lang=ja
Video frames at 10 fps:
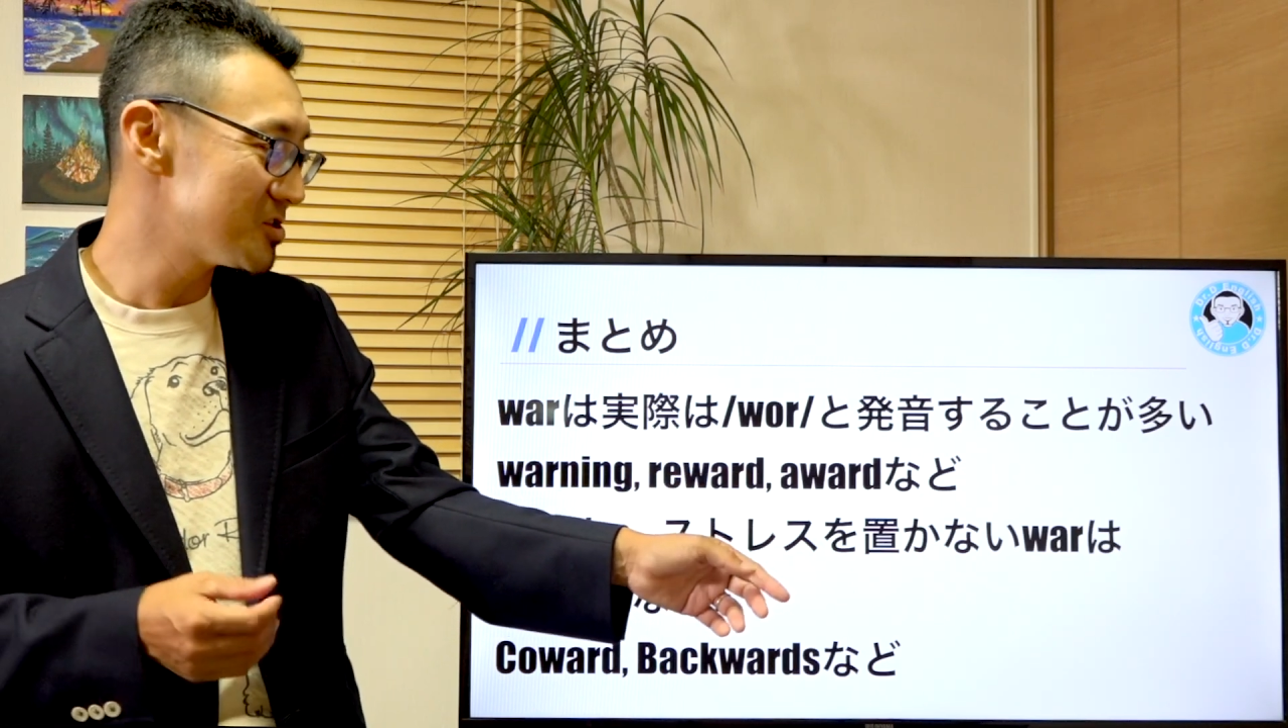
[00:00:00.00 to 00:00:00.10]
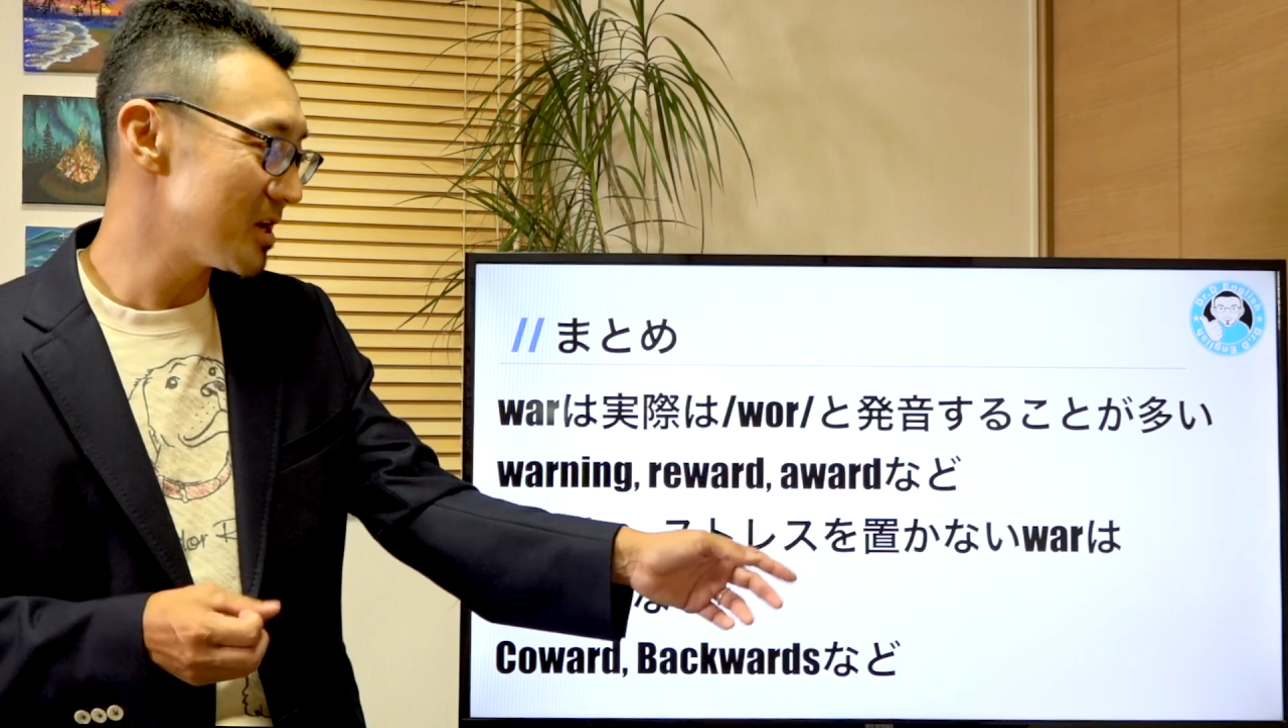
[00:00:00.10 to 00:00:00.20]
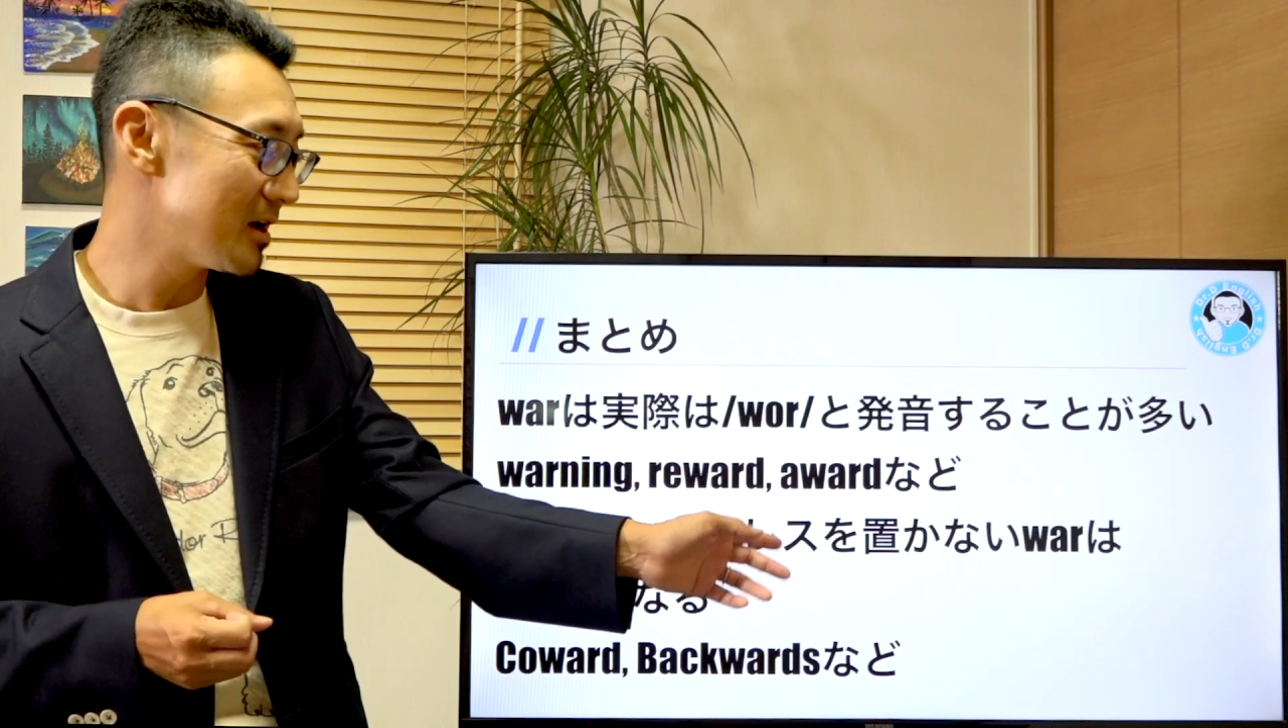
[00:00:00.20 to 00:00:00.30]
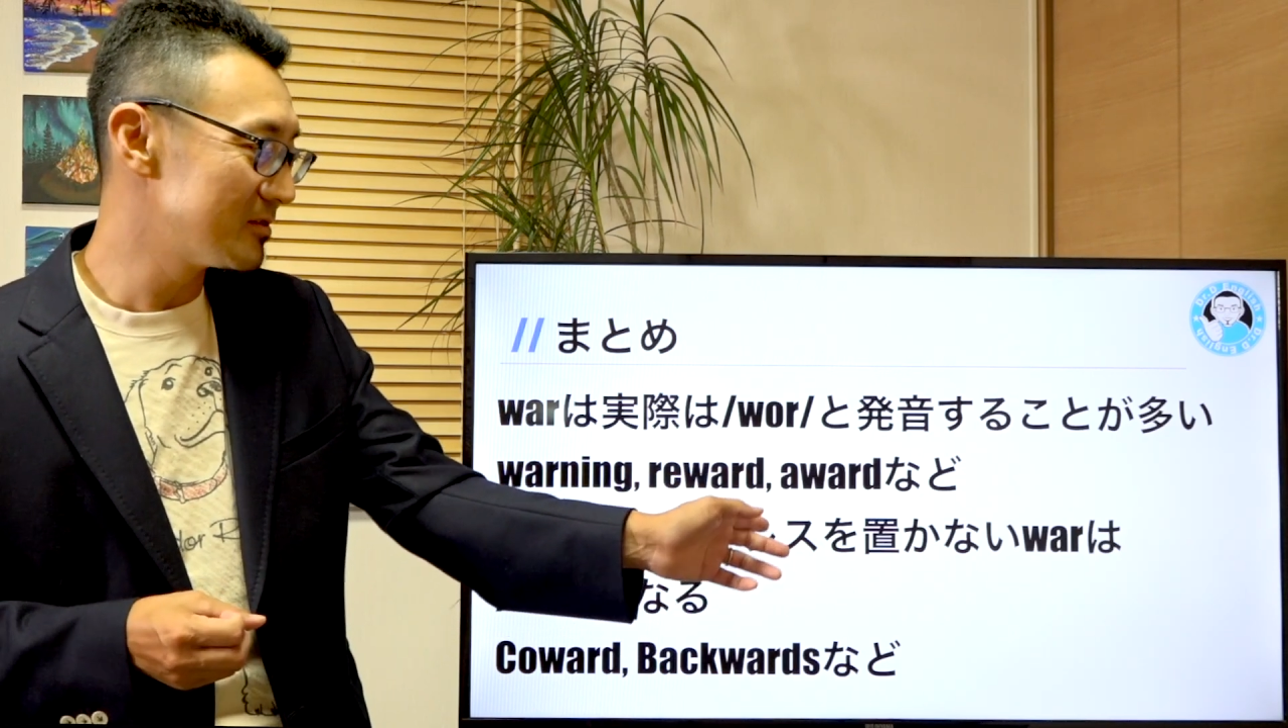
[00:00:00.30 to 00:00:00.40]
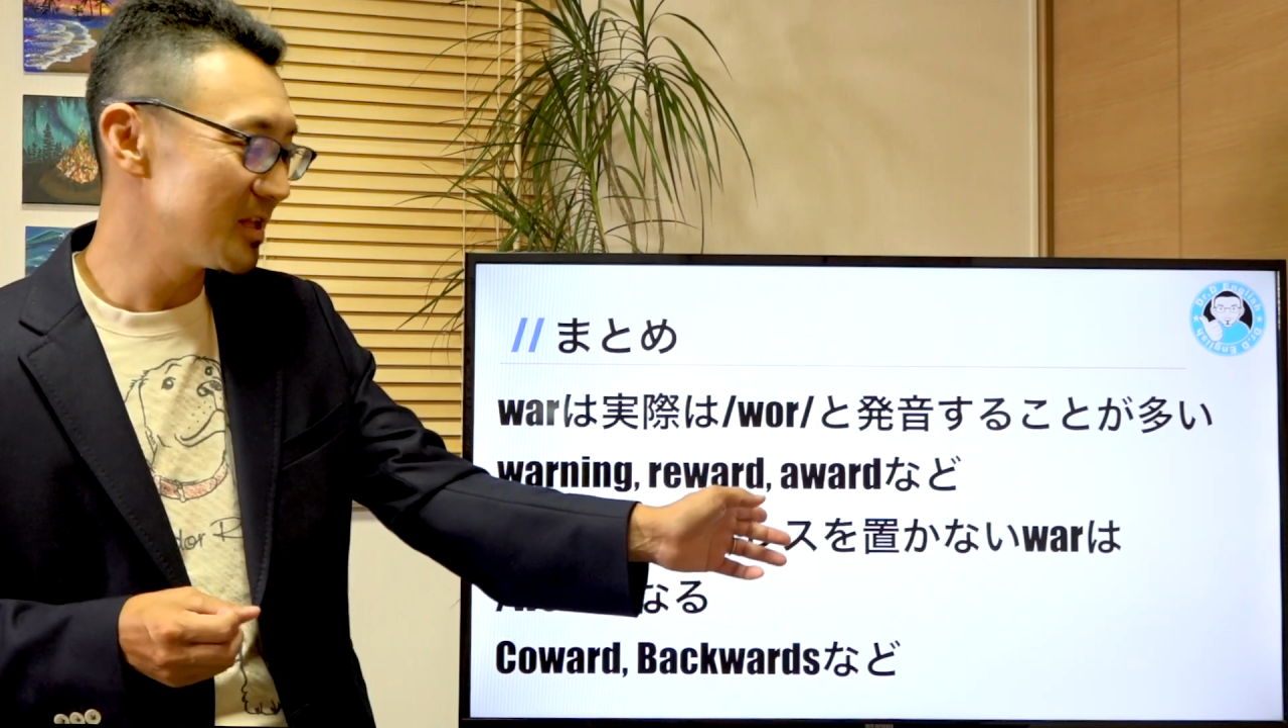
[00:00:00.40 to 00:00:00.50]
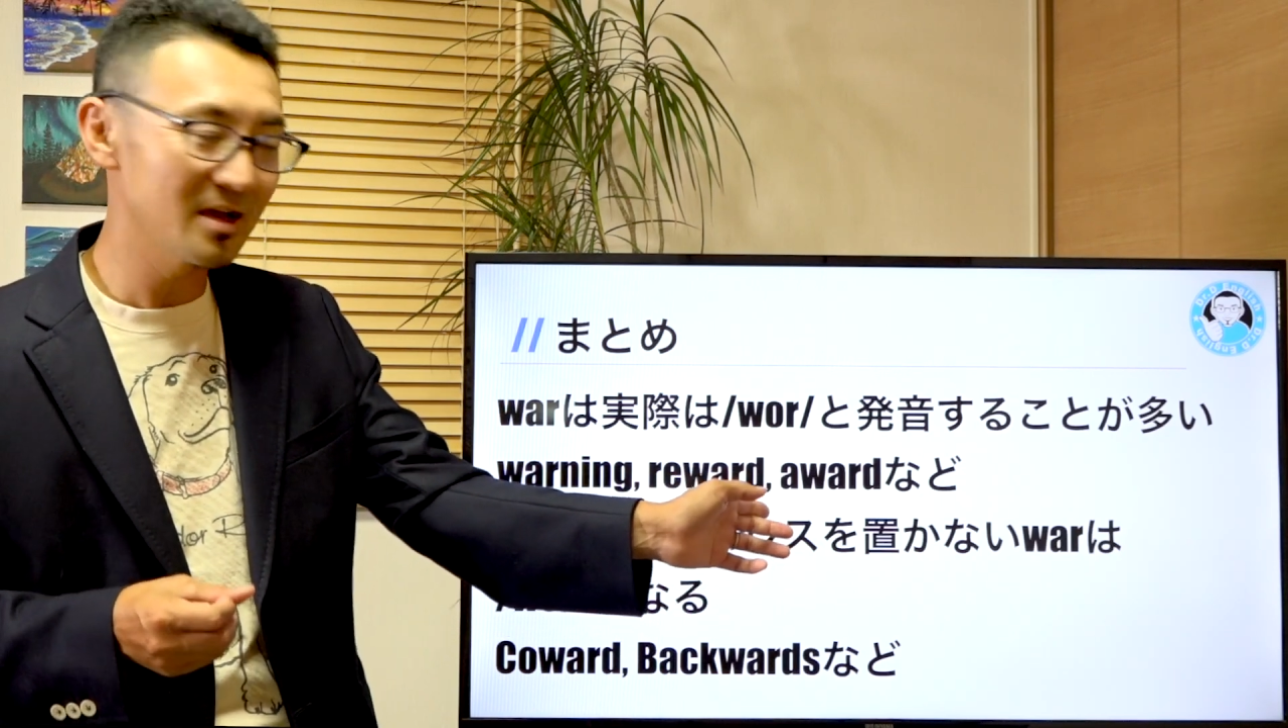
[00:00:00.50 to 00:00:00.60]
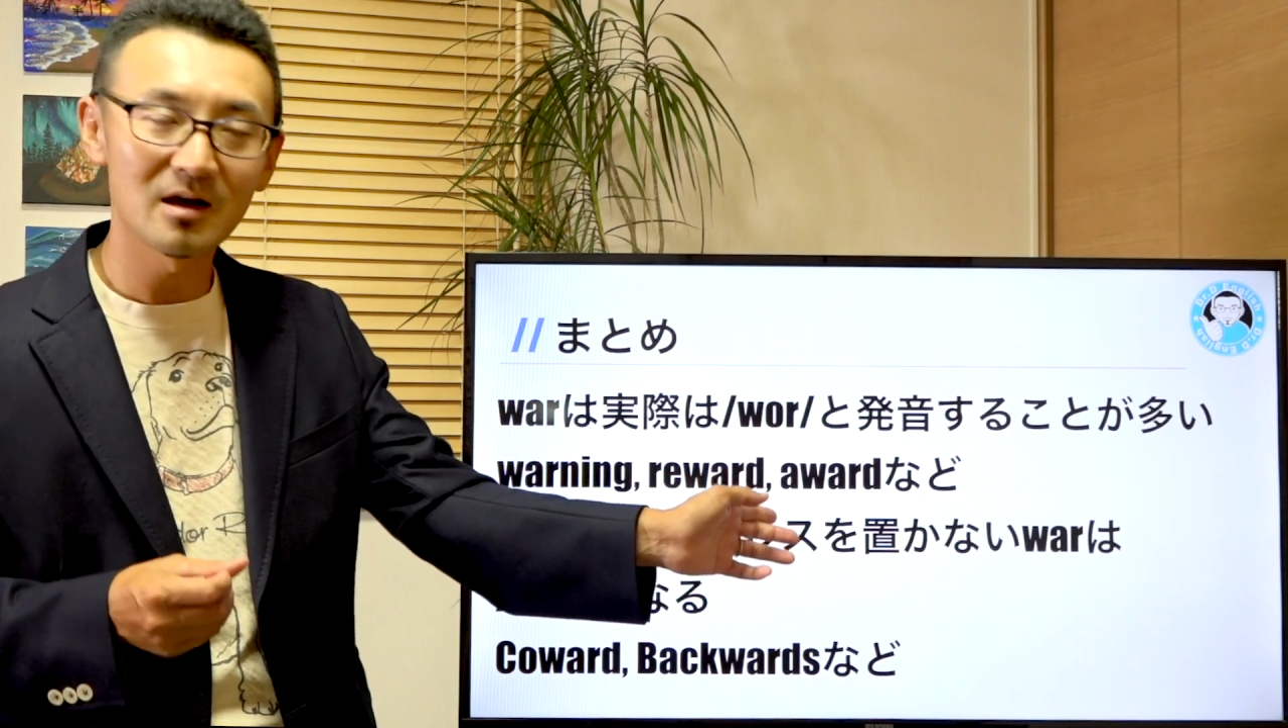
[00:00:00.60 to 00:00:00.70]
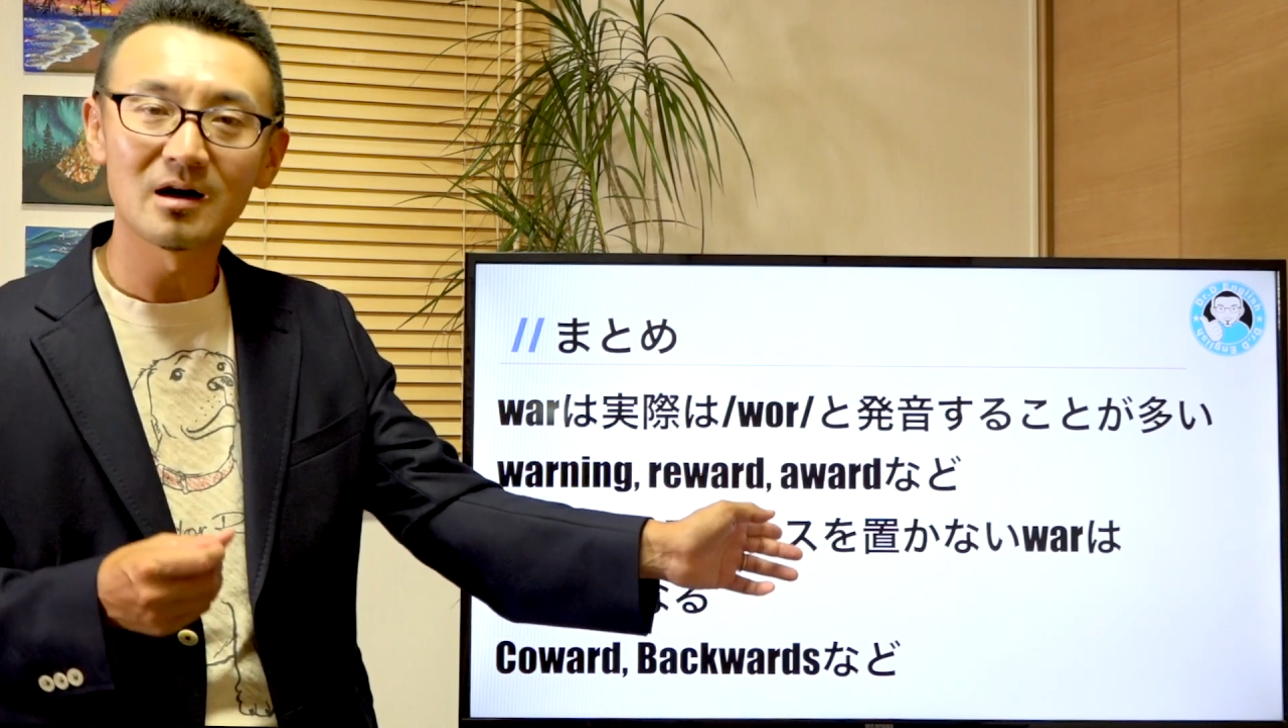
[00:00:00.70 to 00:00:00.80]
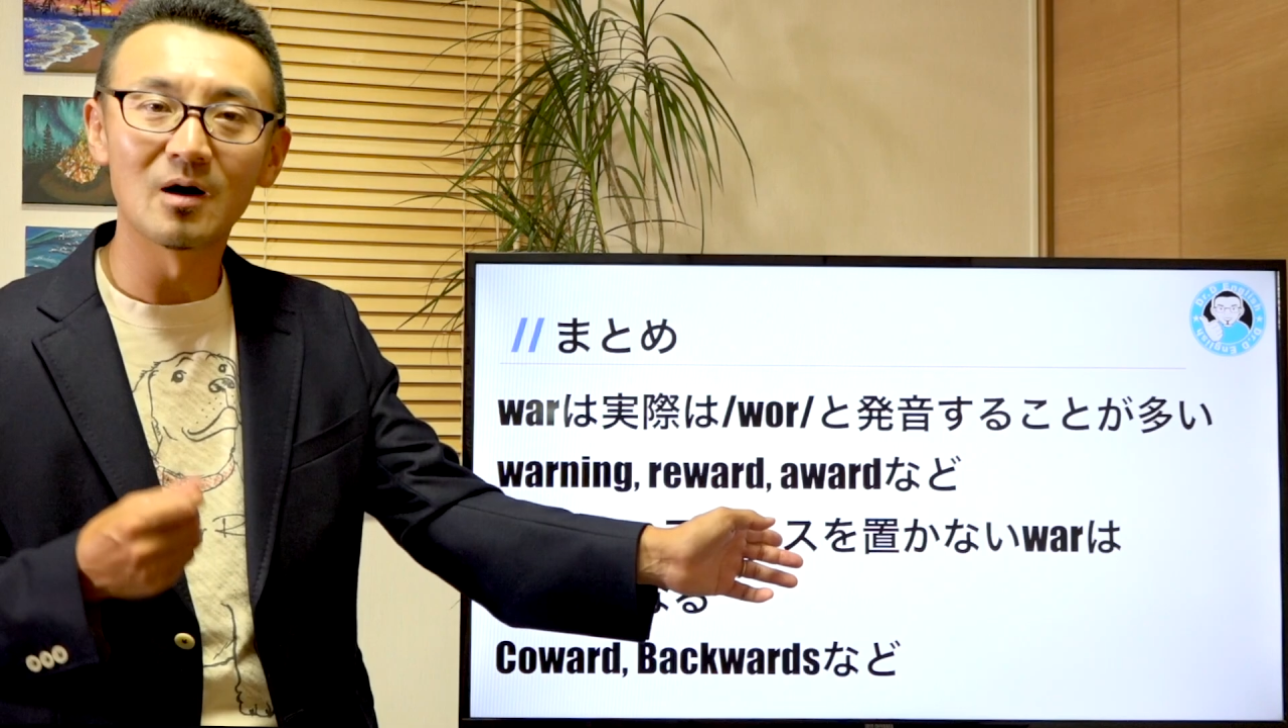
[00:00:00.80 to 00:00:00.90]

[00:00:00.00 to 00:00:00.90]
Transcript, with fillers: じゃなくて